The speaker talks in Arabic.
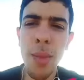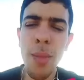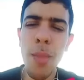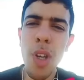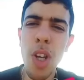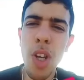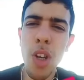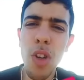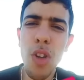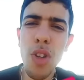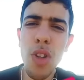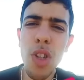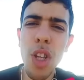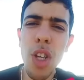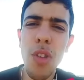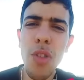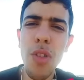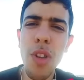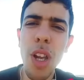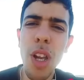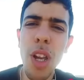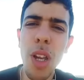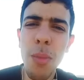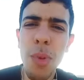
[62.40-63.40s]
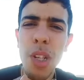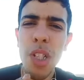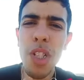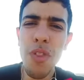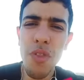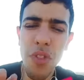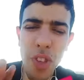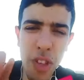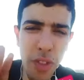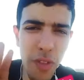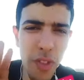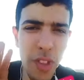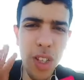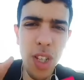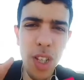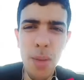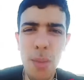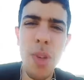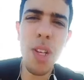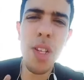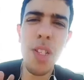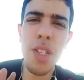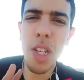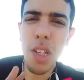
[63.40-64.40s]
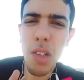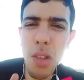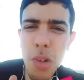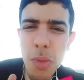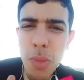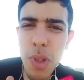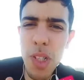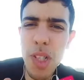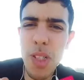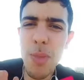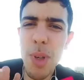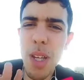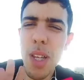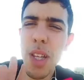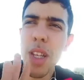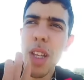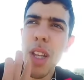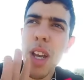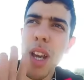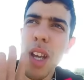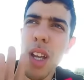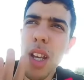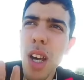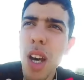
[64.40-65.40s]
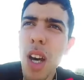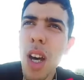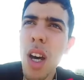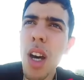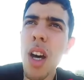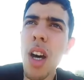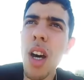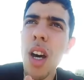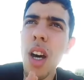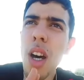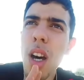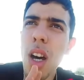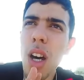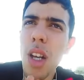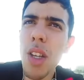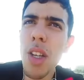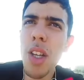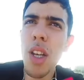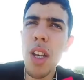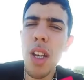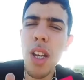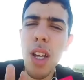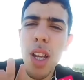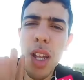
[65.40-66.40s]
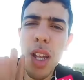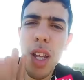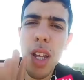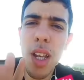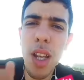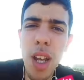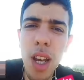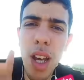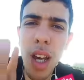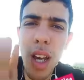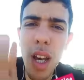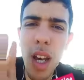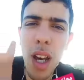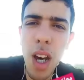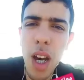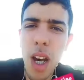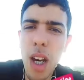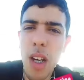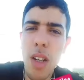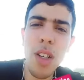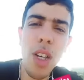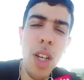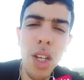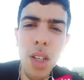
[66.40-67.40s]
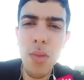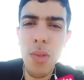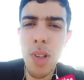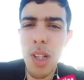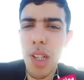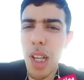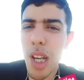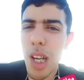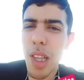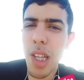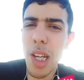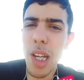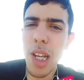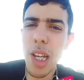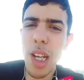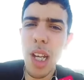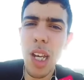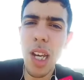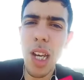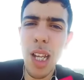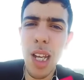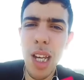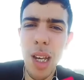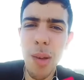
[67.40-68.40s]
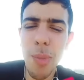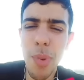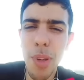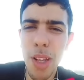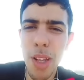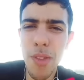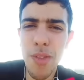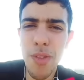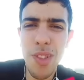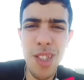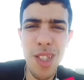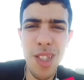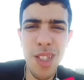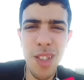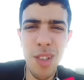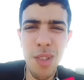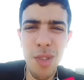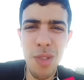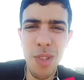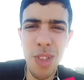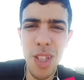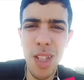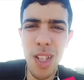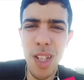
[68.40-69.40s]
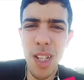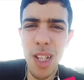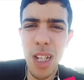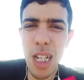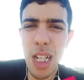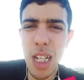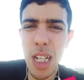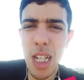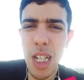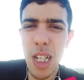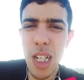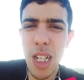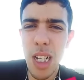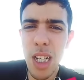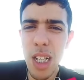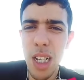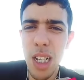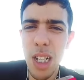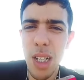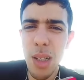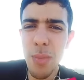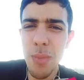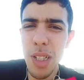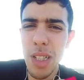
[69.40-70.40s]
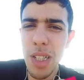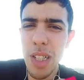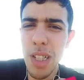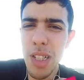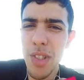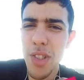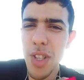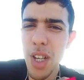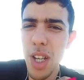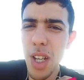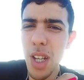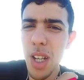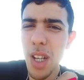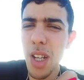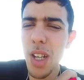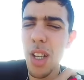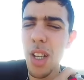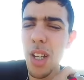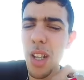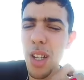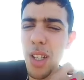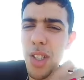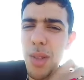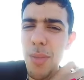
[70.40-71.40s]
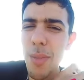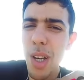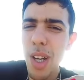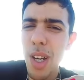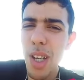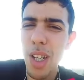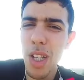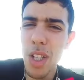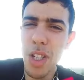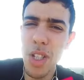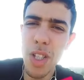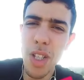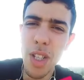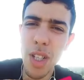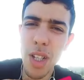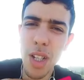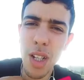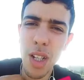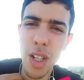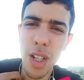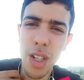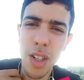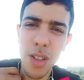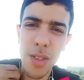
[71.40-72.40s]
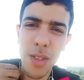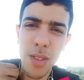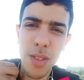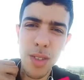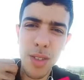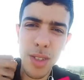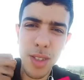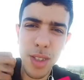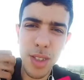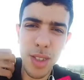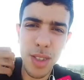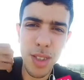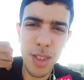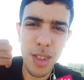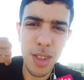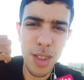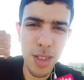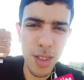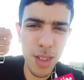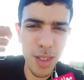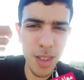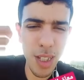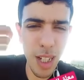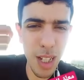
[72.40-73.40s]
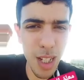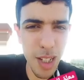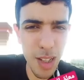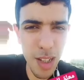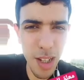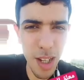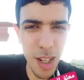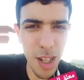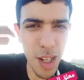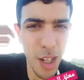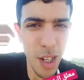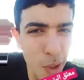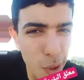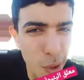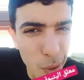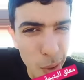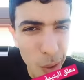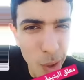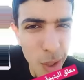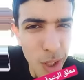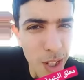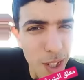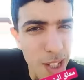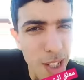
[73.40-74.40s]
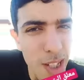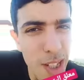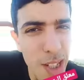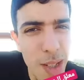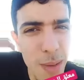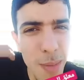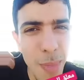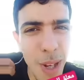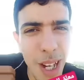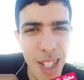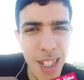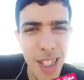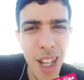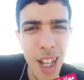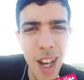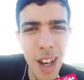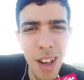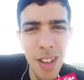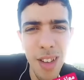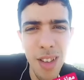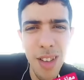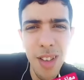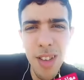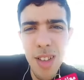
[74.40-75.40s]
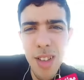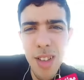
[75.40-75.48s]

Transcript: هي مليح كون داروا لنا الماتش في تيفي تمازيغ ثم تسمع ديك حلا حلا حلا ولا هذاك القرعه بالتسروديه آه، باذنجان الجمعه العشيه دخلت عليه كول معطى